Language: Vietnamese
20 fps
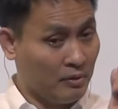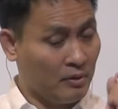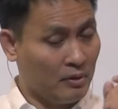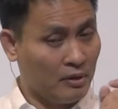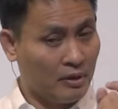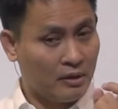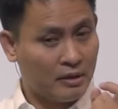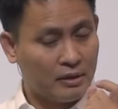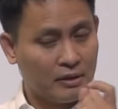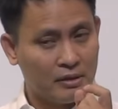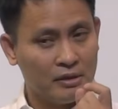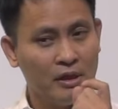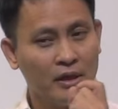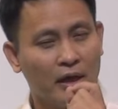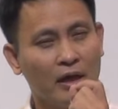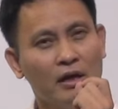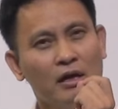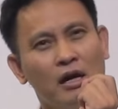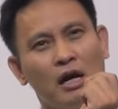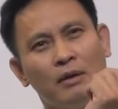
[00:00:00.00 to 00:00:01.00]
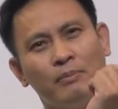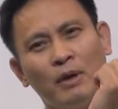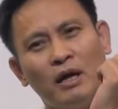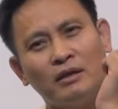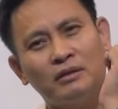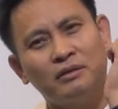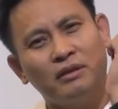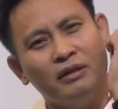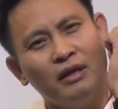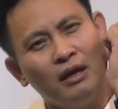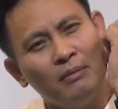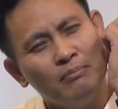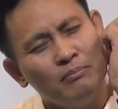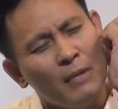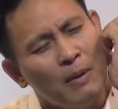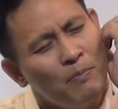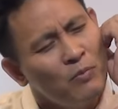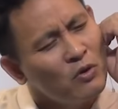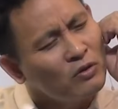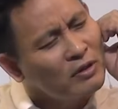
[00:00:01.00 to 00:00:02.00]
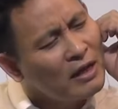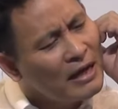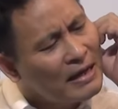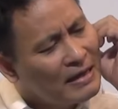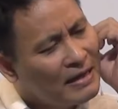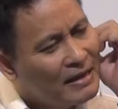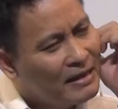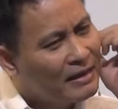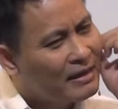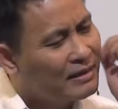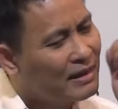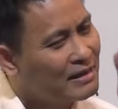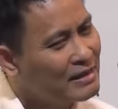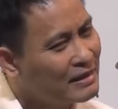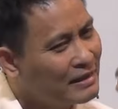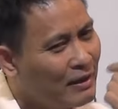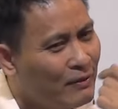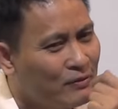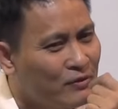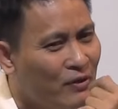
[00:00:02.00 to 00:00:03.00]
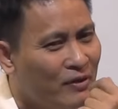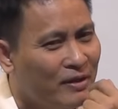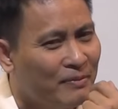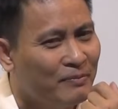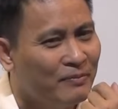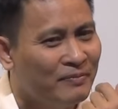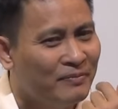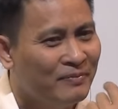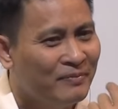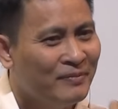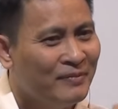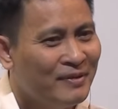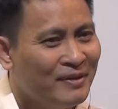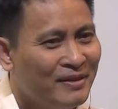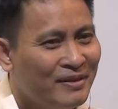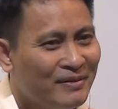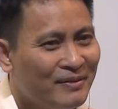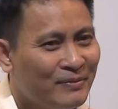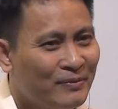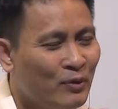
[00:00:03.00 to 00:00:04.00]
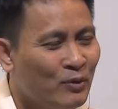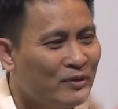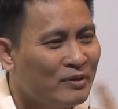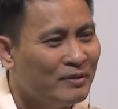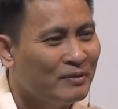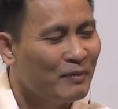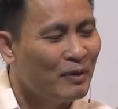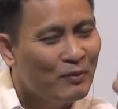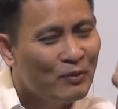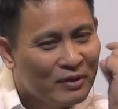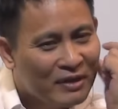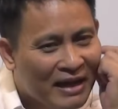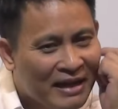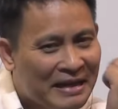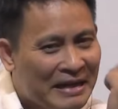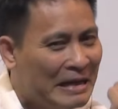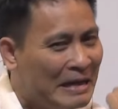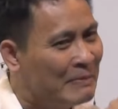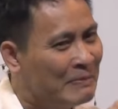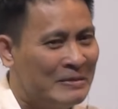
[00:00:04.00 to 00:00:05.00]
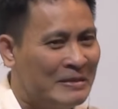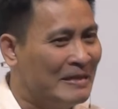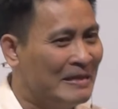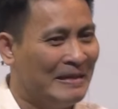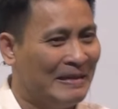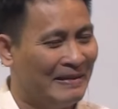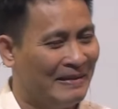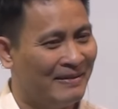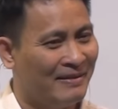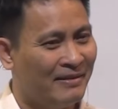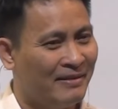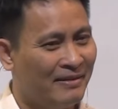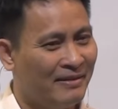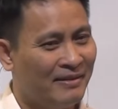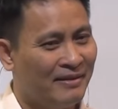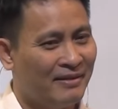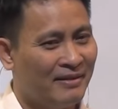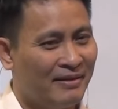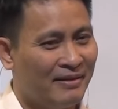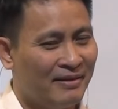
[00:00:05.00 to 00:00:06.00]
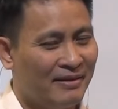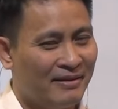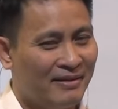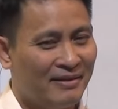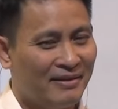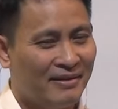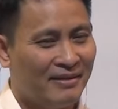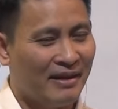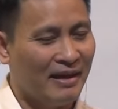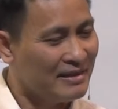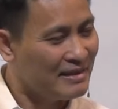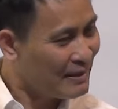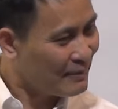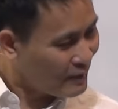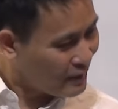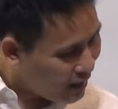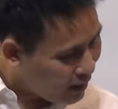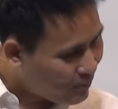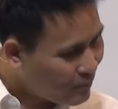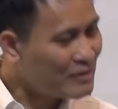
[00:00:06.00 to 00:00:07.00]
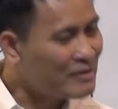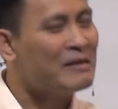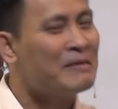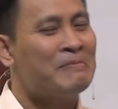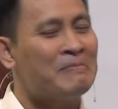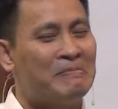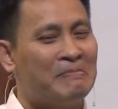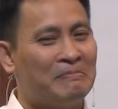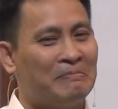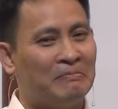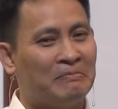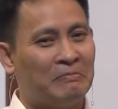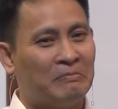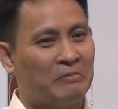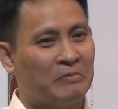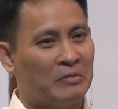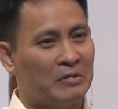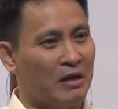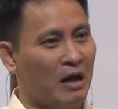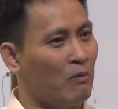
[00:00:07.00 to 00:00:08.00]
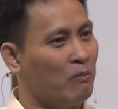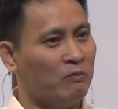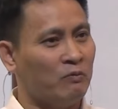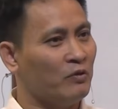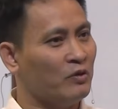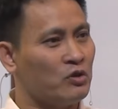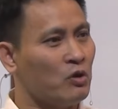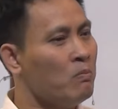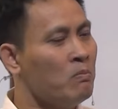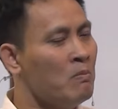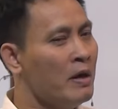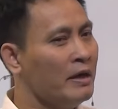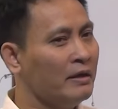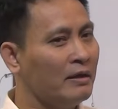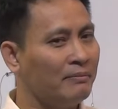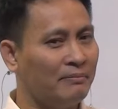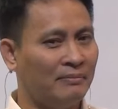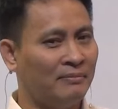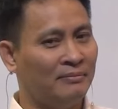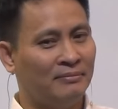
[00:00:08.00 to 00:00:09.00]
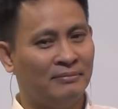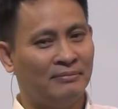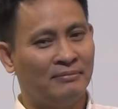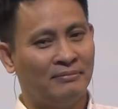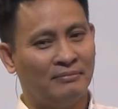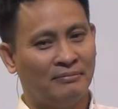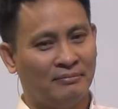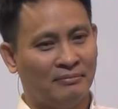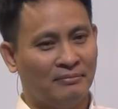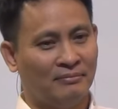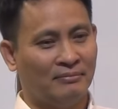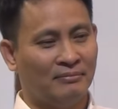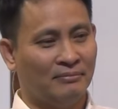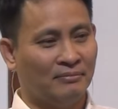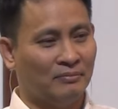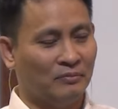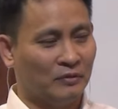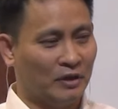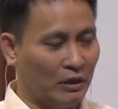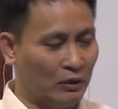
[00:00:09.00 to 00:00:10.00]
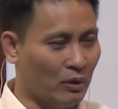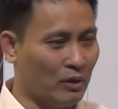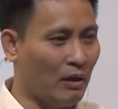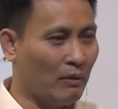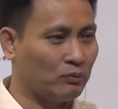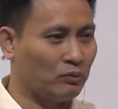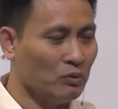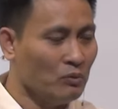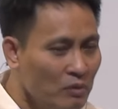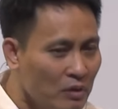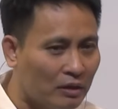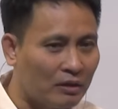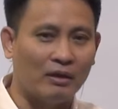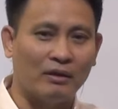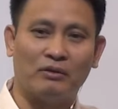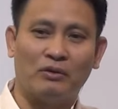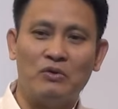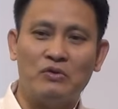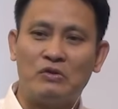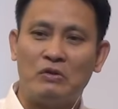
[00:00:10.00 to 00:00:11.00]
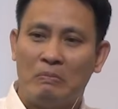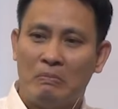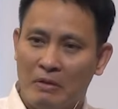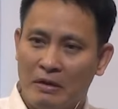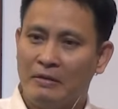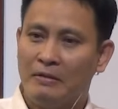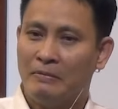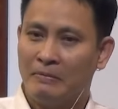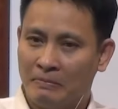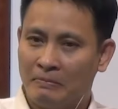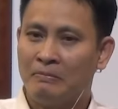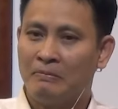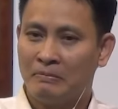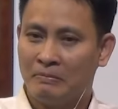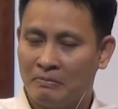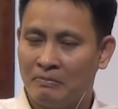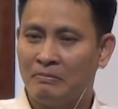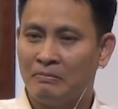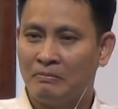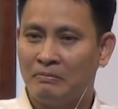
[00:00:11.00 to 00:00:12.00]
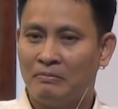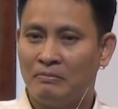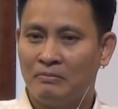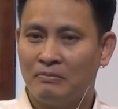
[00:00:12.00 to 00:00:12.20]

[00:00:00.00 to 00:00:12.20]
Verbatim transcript: phải những cái người mà tự nhiên đống lỗ tai ở đây người ta sẽ theo dõi được lỗ đống lỗ tai để làm gì anh chị em sẽ đọc mà xem đọc dùng mình lắm khi tôi đọc đúng là tôi dùng mình